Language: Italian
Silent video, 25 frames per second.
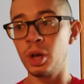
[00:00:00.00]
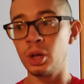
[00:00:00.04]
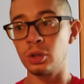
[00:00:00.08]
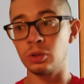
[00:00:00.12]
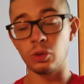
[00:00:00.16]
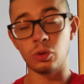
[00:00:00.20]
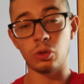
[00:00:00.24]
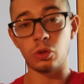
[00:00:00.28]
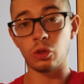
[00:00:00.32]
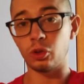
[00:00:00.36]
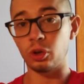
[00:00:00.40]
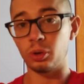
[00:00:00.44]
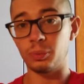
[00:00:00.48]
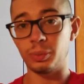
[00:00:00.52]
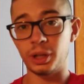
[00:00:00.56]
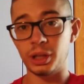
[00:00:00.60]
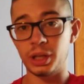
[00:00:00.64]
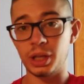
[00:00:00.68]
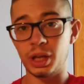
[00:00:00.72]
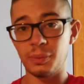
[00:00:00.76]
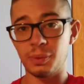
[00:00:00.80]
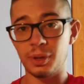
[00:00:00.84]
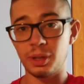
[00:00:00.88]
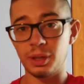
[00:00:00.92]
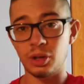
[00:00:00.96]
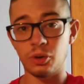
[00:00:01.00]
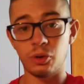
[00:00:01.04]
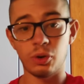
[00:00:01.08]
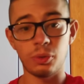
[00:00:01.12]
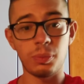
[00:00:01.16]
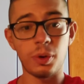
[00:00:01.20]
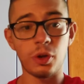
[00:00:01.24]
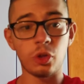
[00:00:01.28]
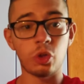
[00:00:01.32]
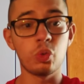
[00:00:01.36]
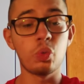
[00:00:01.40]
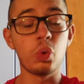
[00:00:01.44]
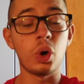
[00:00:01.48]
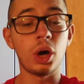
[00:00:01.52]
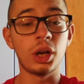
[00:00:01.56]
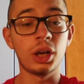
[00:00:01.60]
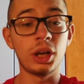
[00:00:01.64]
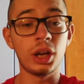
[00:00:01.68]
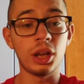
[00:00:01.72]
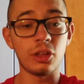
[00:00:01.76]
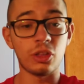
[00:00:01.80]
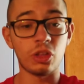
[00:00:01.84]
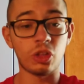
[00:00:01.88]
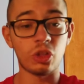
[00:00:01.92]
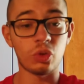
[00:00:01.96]
non sono praticamente colpa sua,
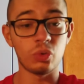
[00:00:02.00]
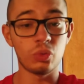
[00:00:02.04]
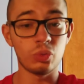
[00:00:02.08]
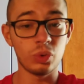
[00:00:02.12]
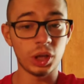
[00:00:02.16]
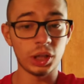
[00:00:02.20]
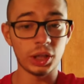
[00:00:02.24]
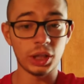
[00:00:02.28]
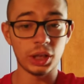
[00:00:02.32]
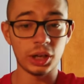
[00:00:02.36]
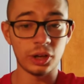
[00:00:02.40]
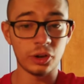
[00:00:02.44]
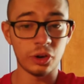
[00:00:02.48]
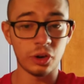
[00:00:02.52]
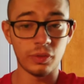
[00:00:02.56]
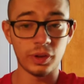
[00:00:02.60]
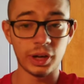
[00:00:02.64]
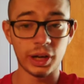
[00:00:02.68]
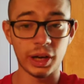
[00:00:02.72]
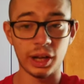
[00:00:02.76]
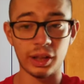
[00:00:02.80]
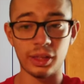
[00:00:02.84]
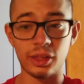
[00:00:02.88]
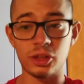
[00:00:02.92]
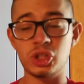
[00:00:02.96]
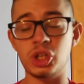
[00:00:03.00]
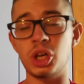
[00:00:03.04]
nessuna delle 9 ragazzi,